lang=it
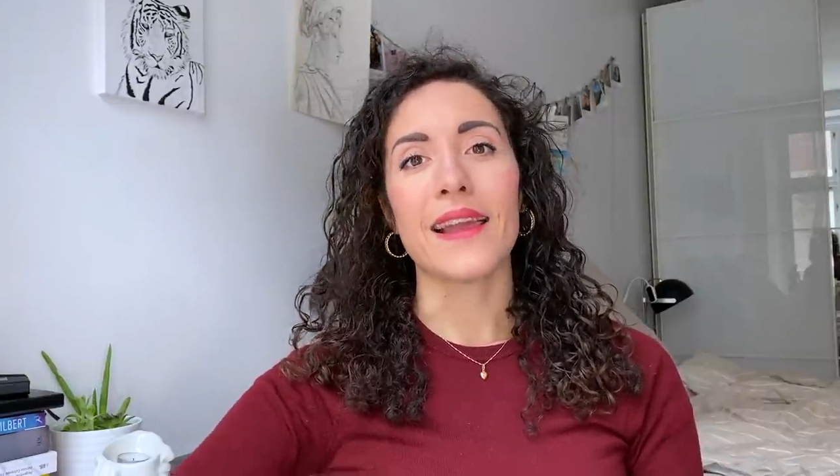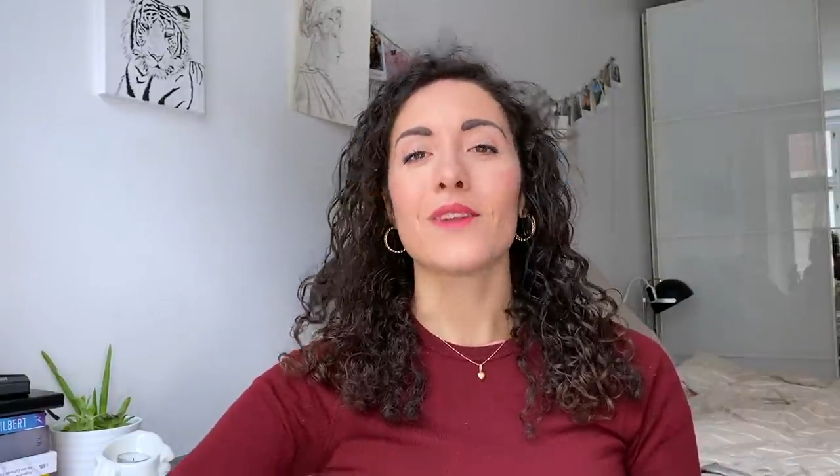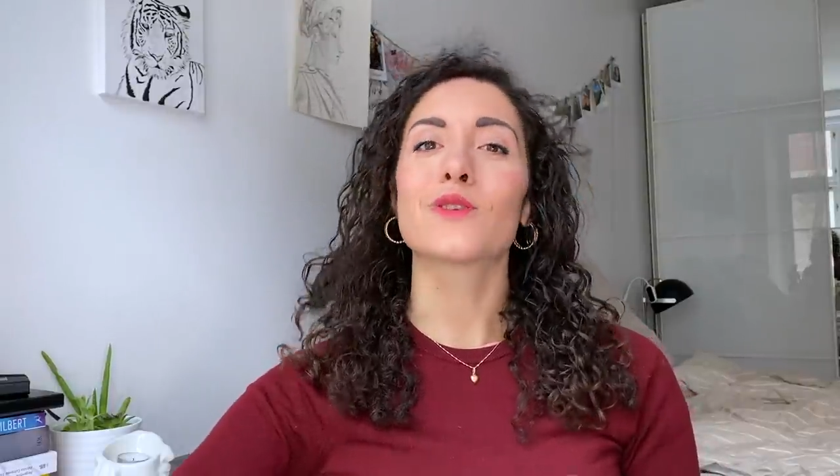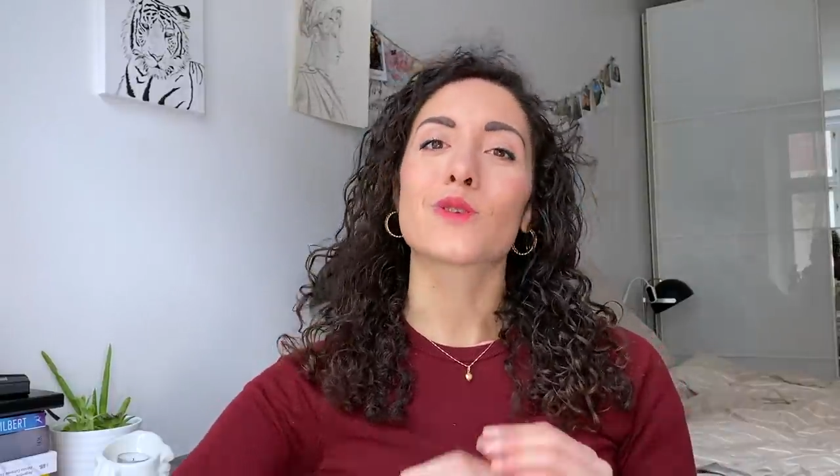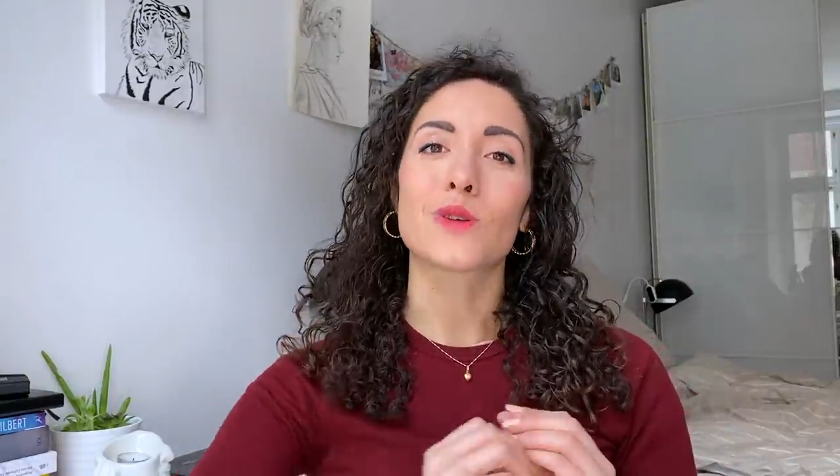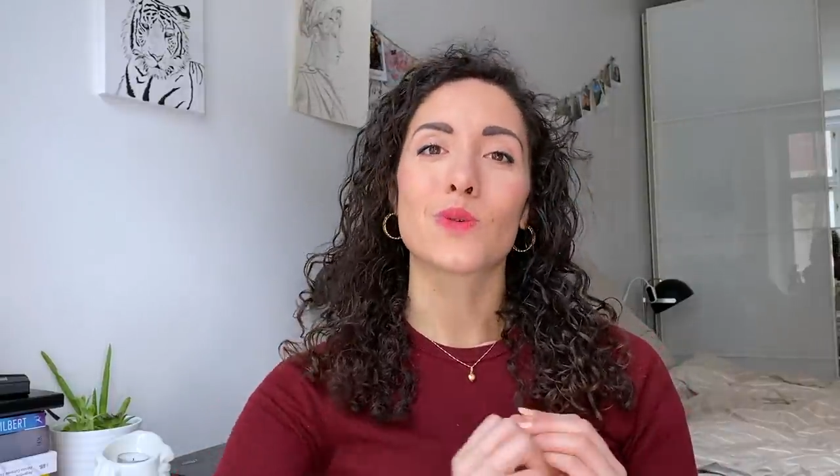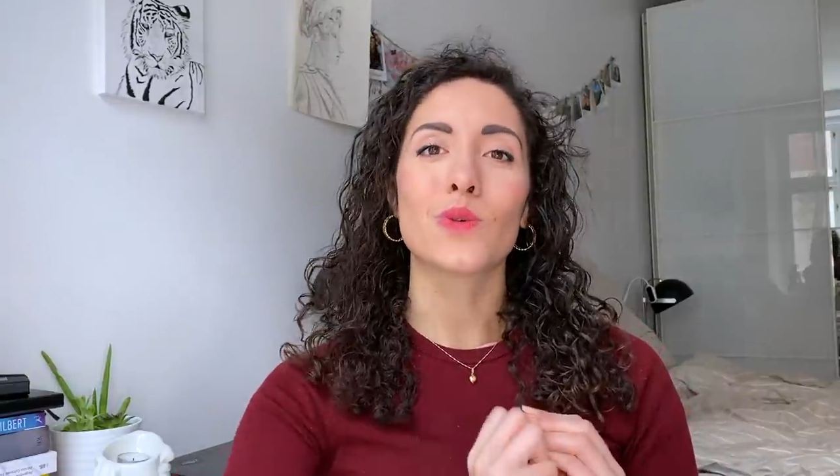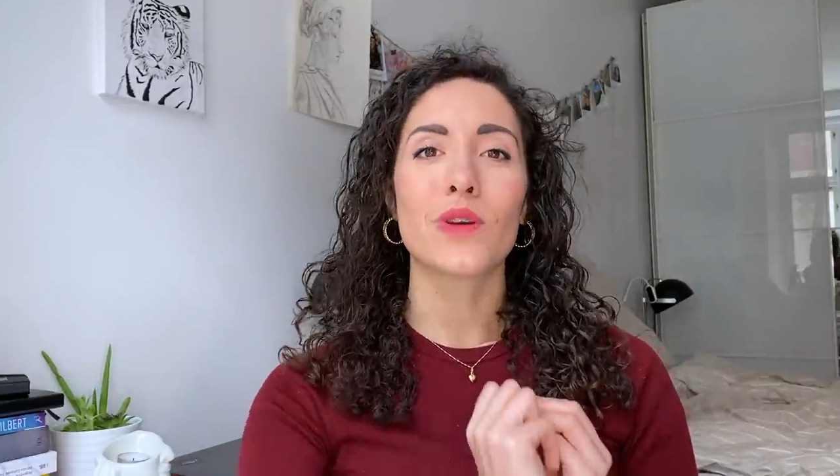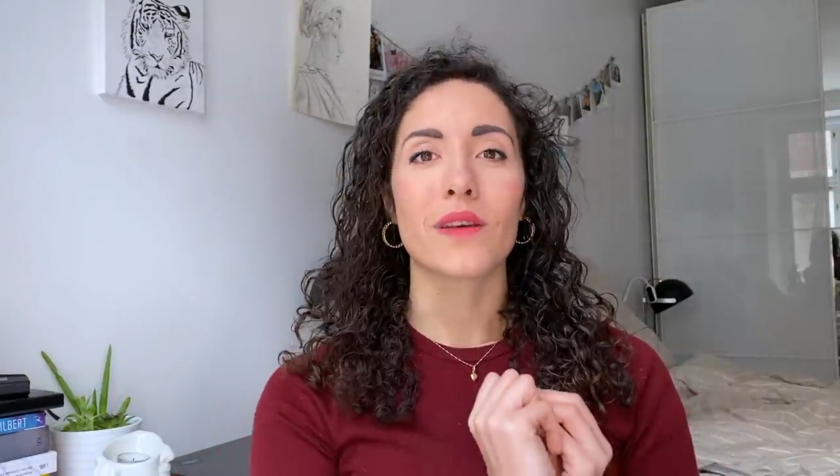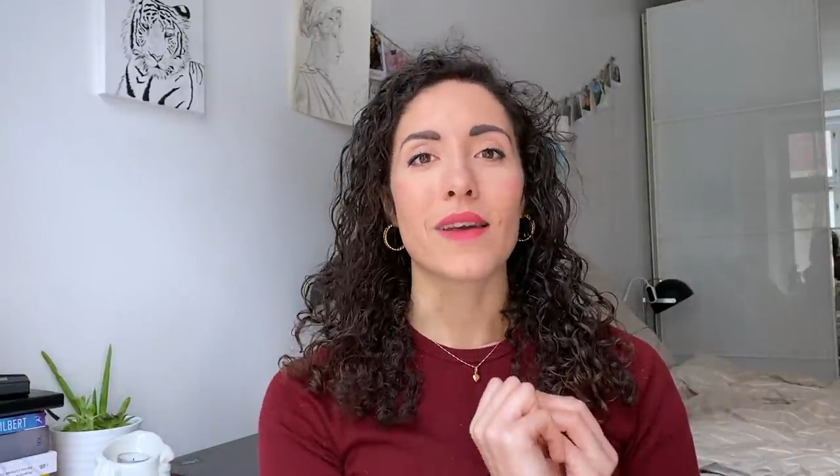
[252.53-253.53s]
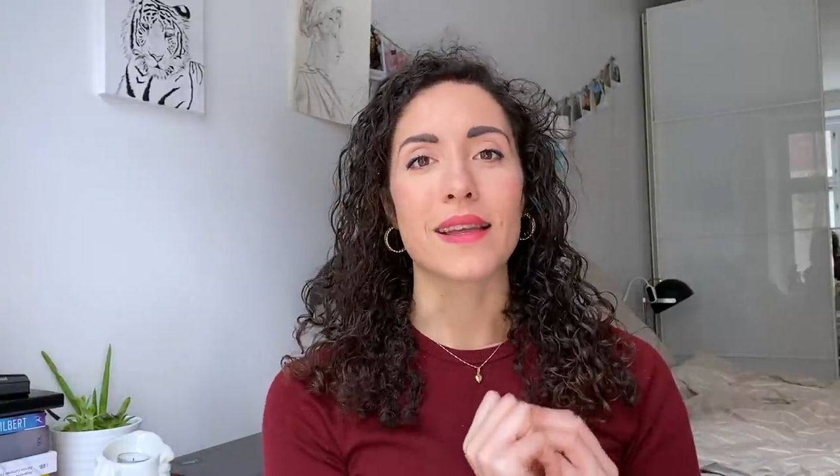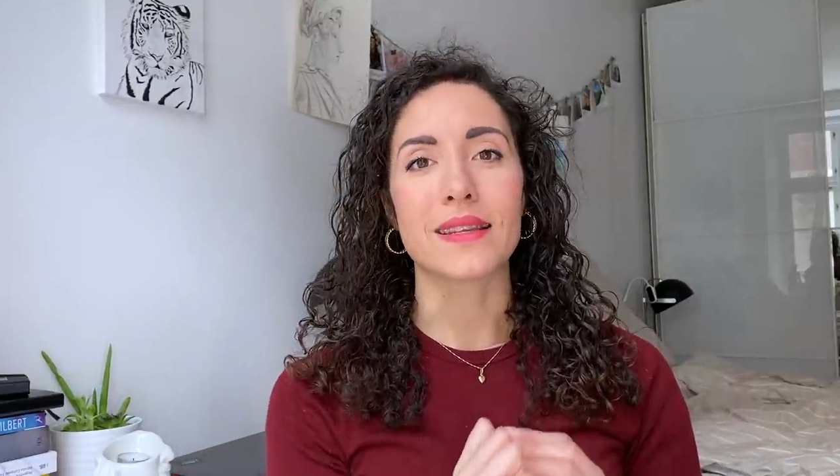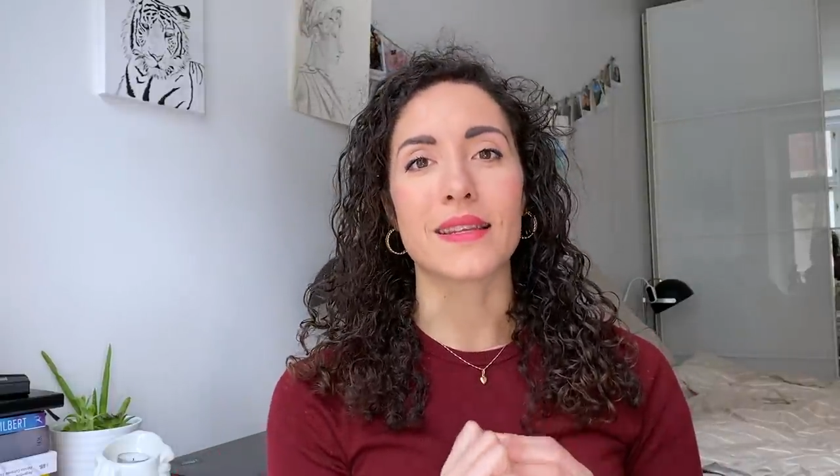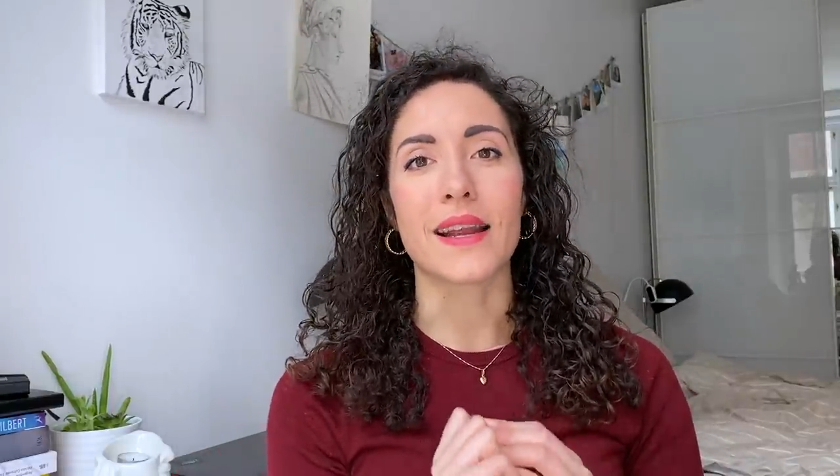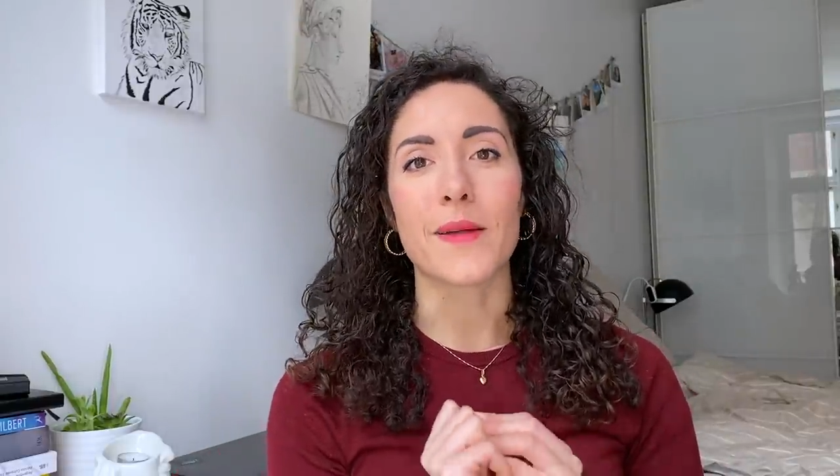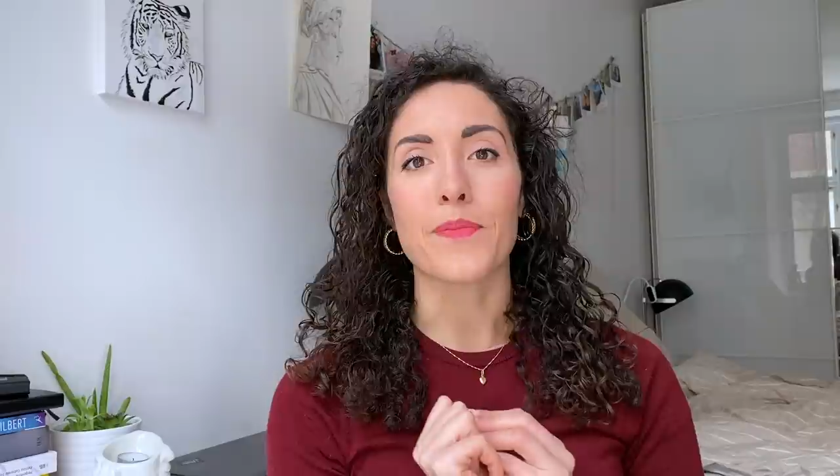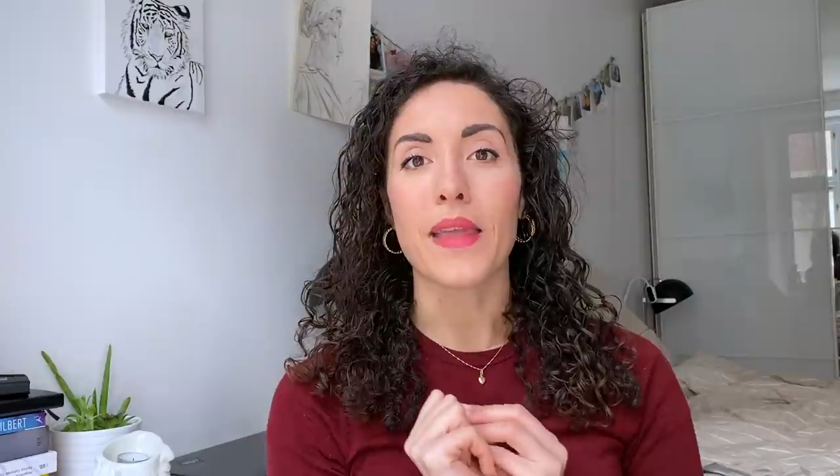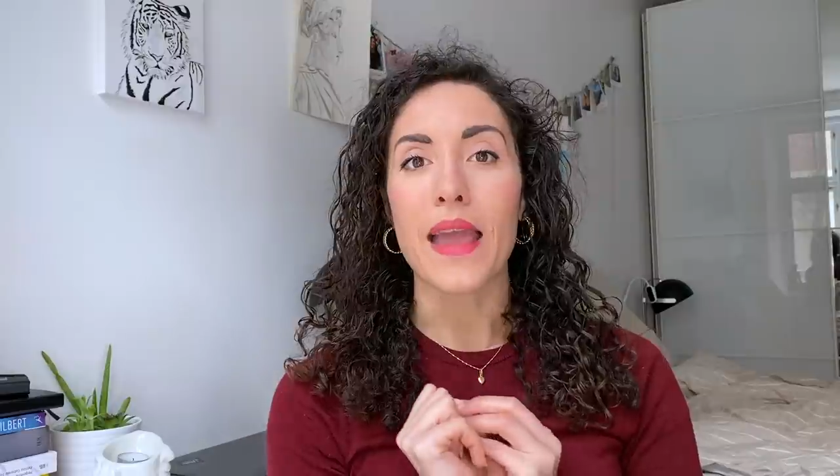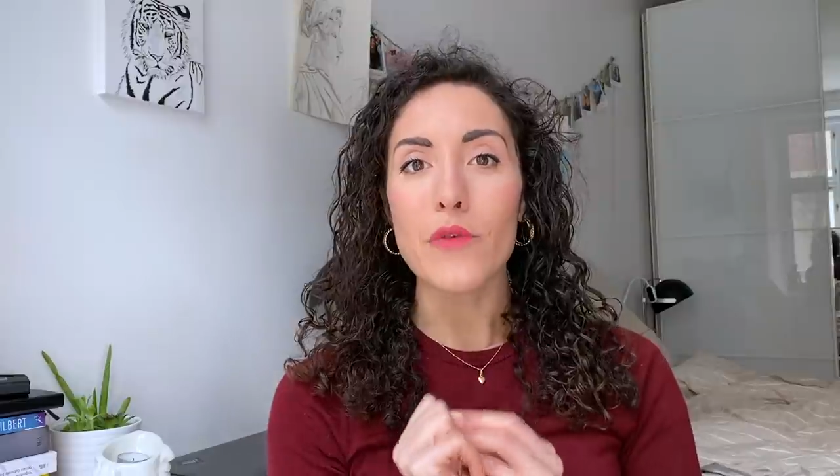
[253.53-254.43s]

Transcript: il nostro studio deve essere